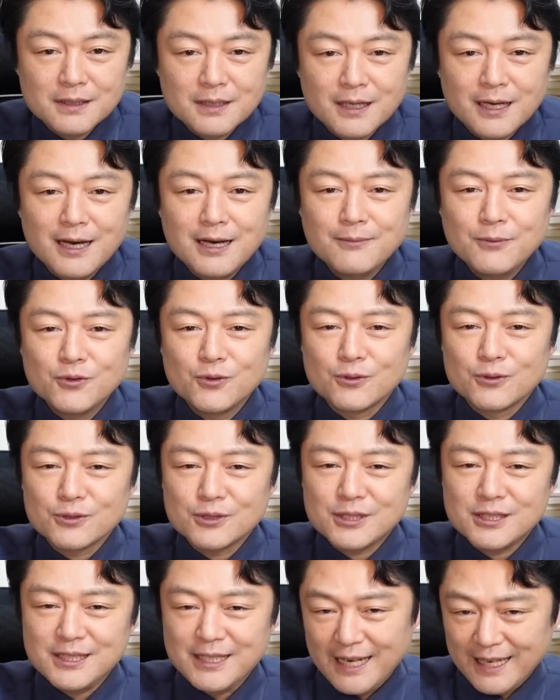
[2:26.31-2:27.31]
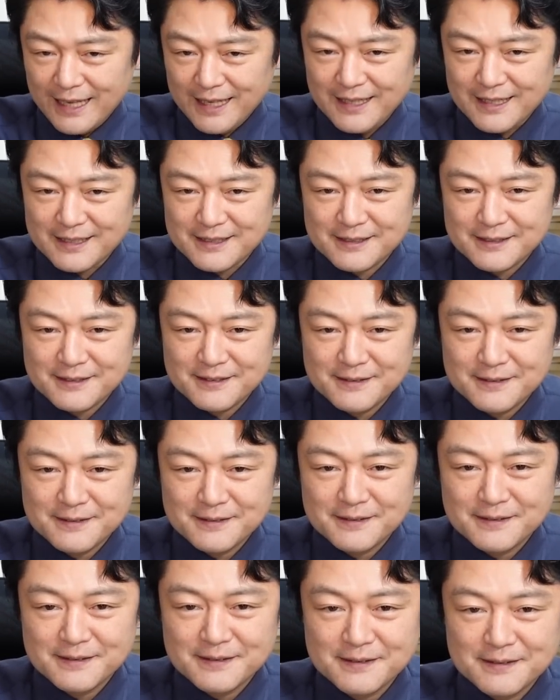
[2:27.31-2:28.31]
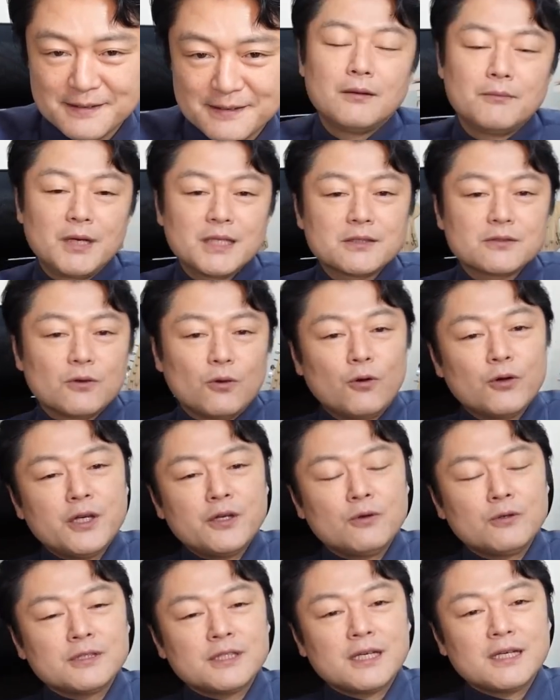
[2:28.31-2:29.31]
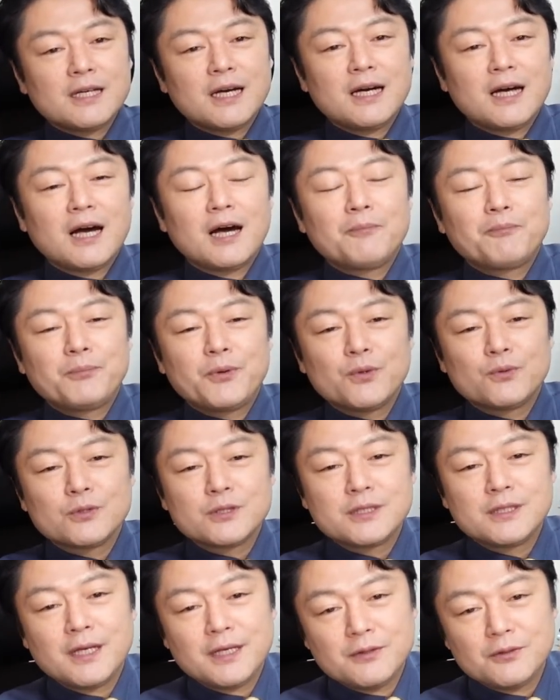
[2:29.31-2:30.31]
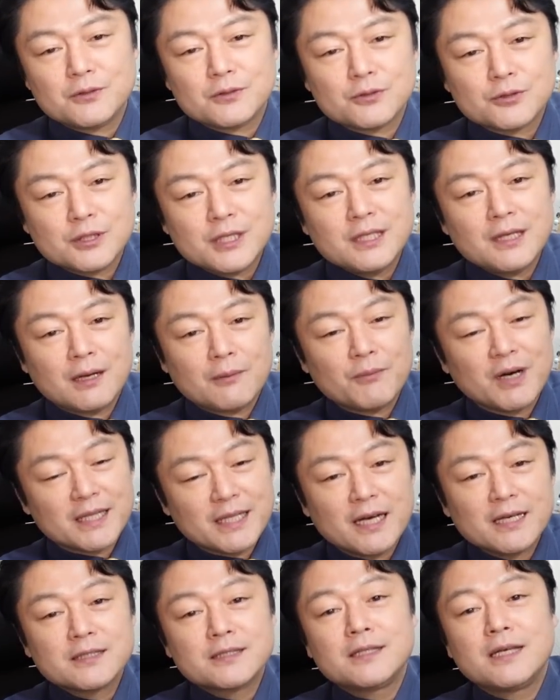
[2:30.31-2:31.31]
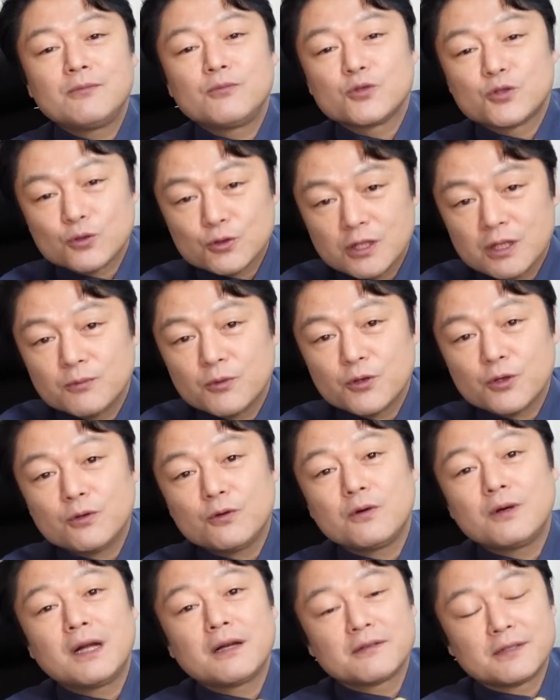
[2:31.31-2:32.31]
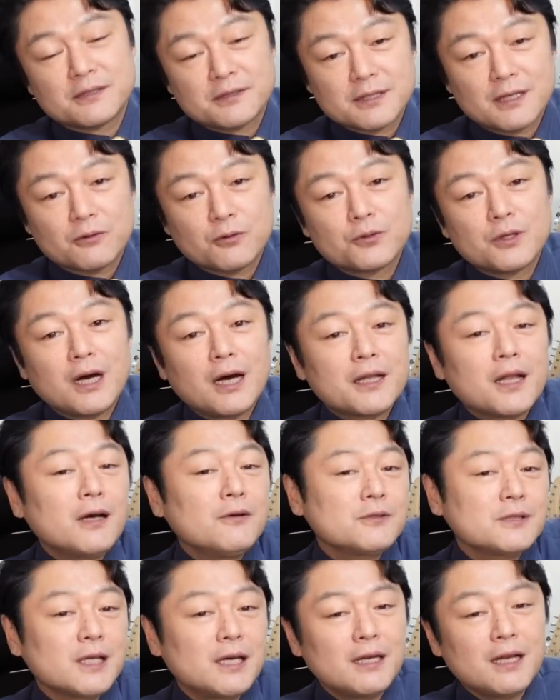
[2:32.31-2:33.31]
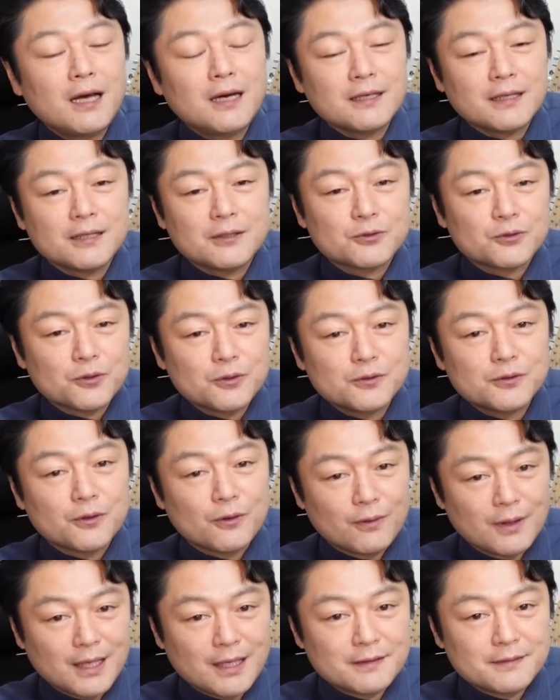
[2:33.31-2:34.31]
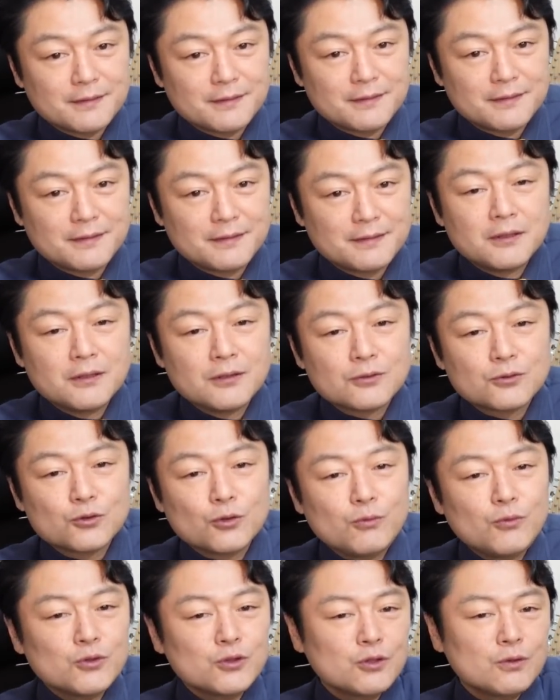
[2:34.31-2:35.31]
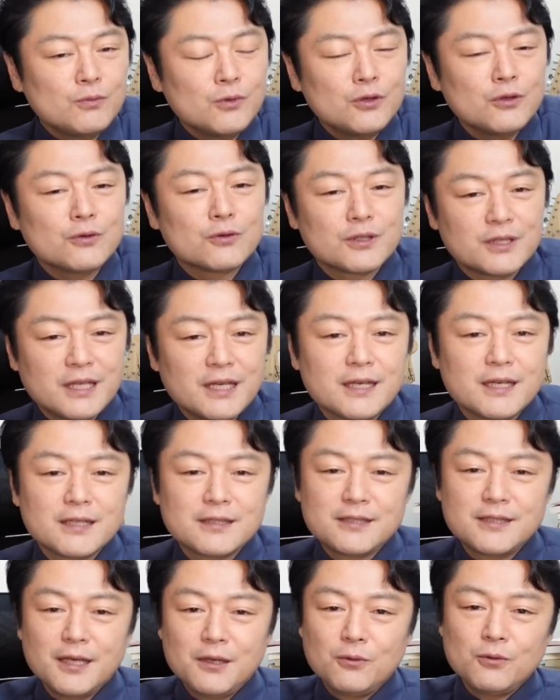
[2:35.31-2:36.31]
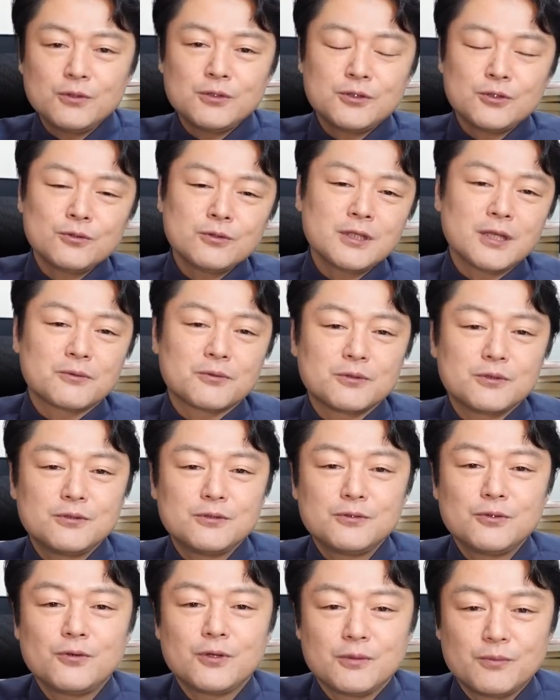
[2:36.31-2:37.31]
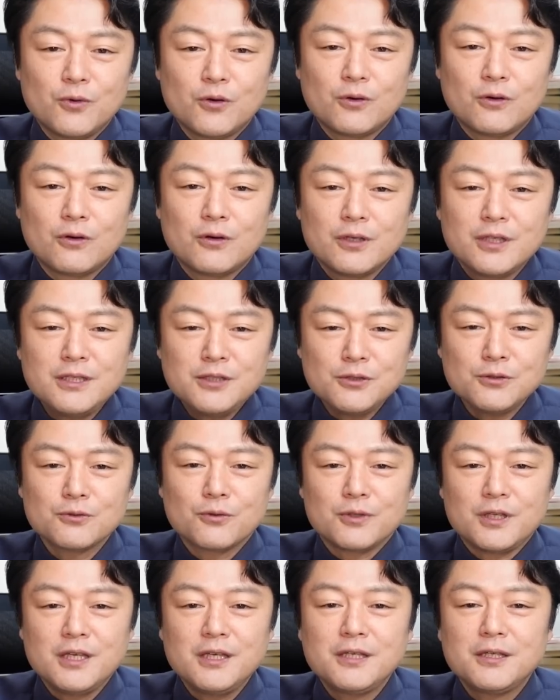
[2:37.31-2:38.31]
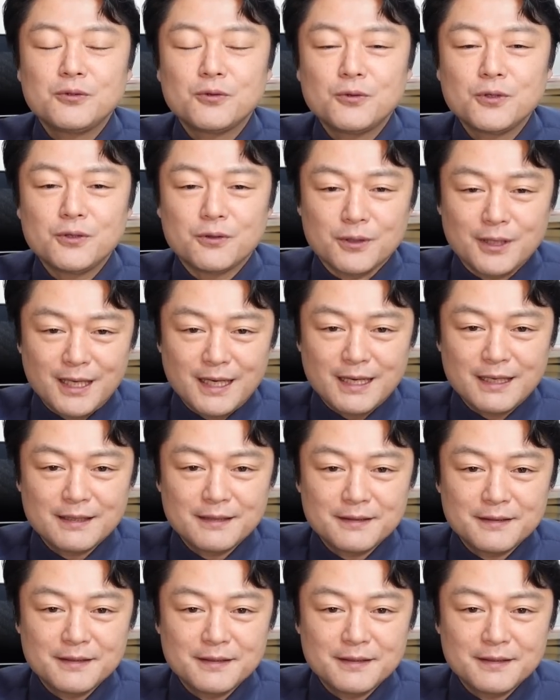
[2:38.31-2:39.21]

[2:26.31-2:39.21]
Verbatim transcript: かもしれないんですまずオリコンさんが発表している好きな、まあ、男性も女性も両方あるんですがこのアナウンサーランキングというのはそもそも論で世論調査というよりも一種の人気投票で